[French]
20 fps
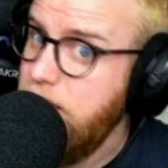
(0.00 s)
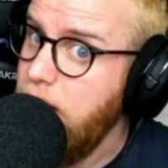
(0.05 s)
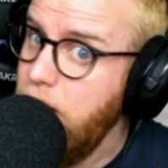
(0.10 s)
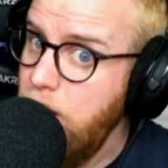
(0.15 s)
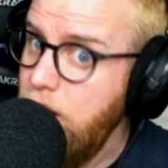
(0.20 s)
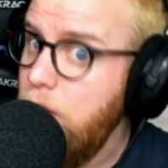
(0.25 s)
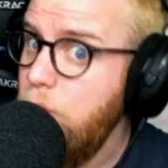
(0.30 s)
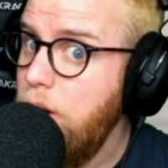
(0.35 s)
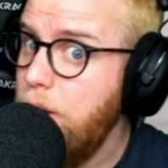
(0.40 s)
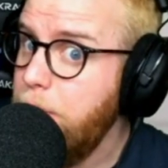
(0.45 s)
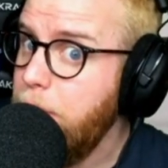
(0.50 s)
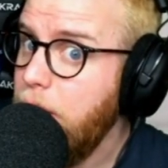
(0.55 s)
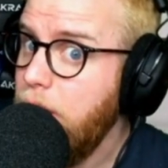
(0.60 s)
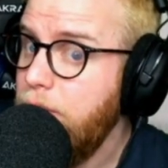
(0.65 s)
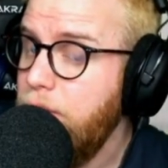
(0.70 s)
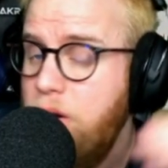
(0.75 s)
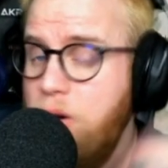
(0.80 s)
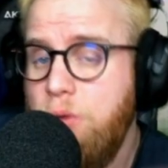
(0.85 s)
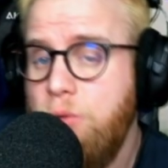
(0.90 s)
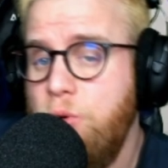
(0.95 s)
a une la hein,
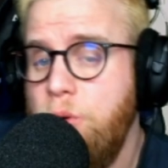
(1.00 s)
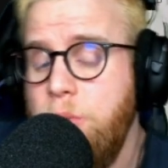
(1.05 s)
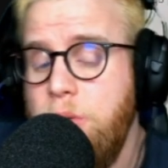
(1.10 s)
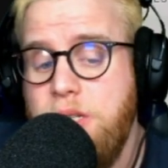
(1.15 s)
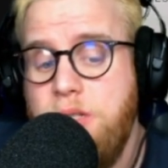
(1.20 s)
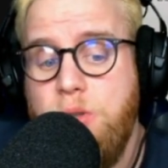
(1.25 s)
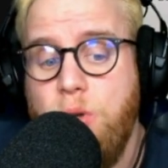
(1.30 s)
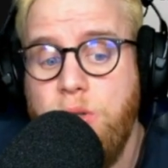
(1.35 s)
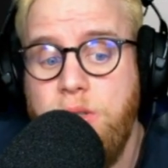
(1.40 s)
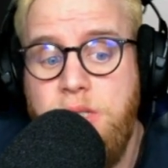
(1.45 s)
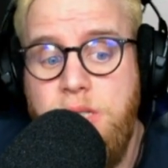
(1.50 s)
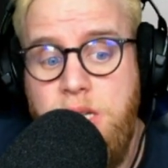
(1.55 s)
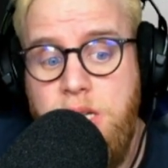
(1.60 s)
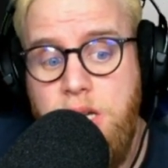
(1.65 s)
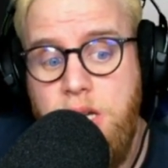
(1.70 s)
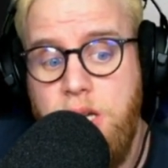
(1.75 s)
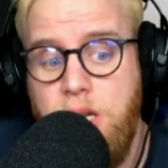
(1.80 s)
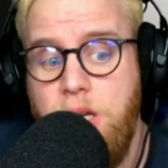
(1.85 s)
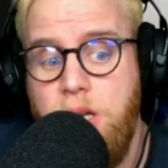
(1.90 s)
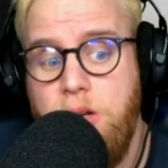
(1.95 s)
Fire Dream qui est sortie,
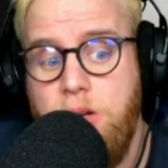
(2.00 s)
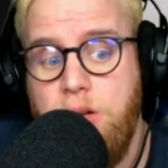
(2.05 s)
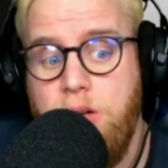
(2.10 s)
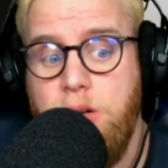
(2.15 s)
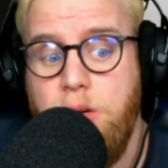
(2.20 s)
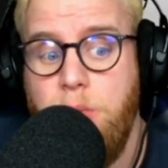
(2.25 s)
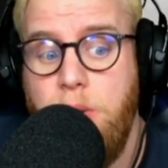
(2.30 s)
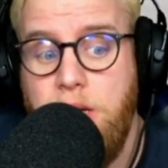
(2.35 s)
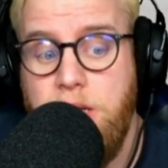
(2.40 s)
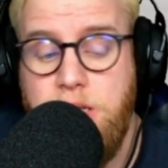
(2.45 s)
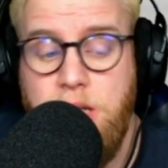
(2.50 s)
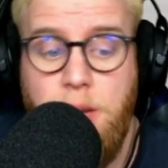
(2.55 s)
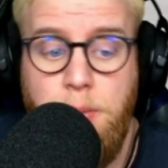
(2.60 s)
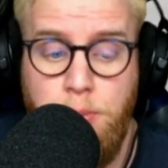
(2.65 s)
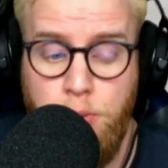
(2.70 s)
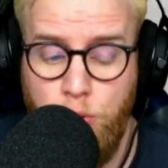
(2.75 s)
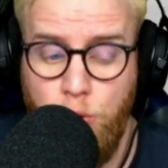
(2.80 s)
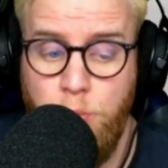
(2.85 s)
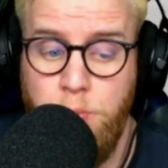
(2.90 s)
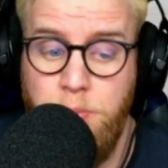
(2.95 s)
et euh, bah, ça a
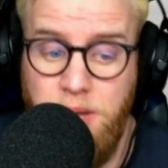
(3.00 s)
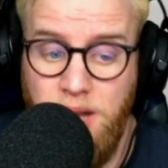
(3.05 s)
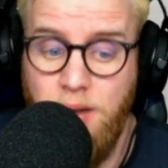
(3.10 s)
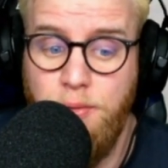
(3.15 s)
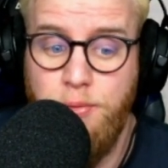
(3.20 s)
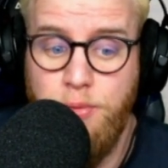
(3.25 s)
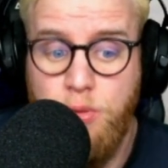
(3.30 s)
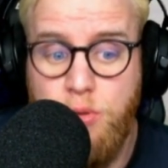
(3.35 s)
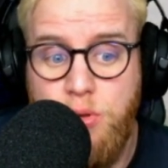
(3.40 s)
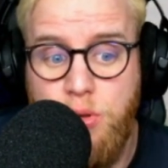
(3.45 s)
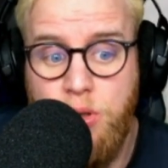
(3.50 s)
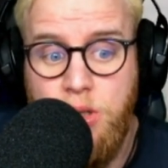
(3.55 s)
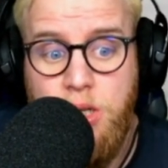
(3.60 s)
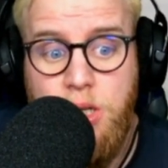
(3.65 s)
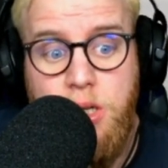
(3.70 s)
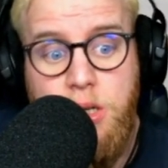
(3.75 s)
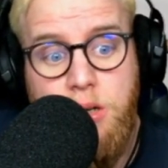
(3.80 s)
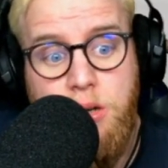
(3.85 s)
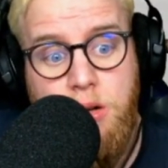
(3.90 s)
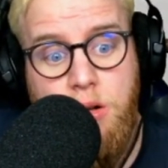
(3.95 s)
plutôt bien fonctionné.